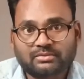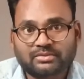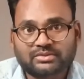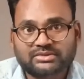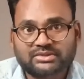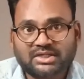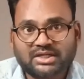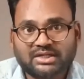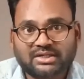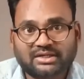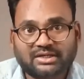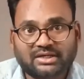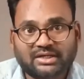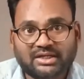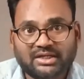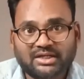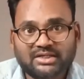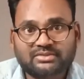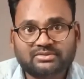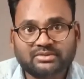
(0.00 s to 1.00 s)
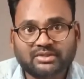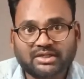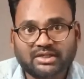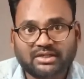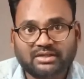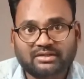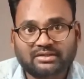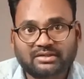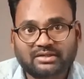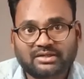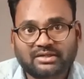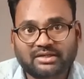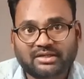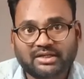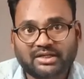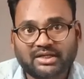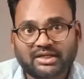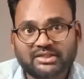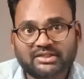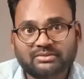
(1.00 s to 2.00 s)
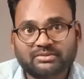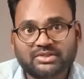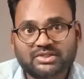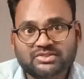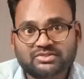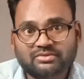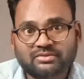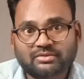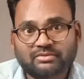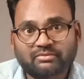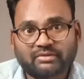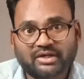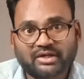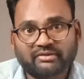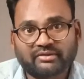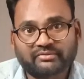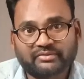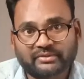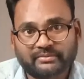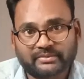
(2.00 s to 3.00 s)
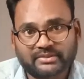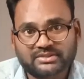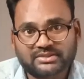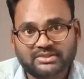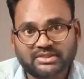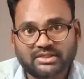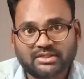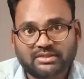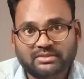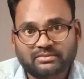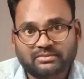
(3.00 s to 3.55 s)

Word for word: उसका कलर जो है कलर की वजह से वो वर्ल्ड में फेमस है